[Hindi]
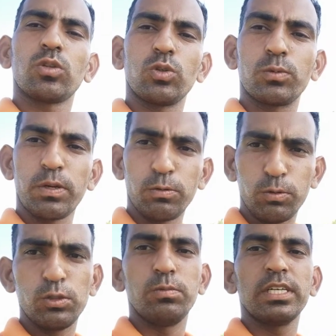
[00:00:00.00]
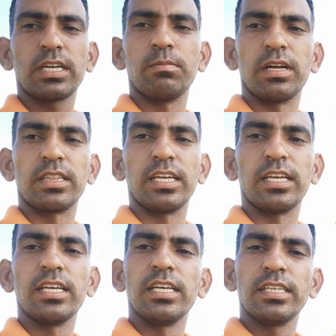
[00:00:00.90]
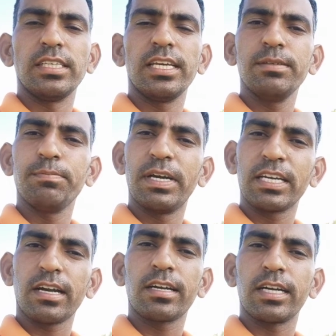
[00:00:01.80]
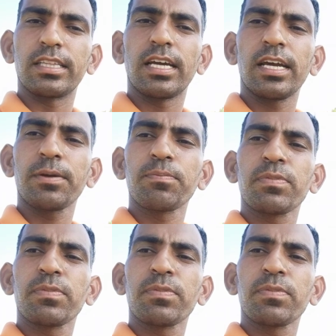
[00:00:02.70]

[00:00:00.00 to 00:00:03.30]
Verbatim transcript: तो उस पर व्यूज़ भी कम आते हैं यही मेन कारण रहता है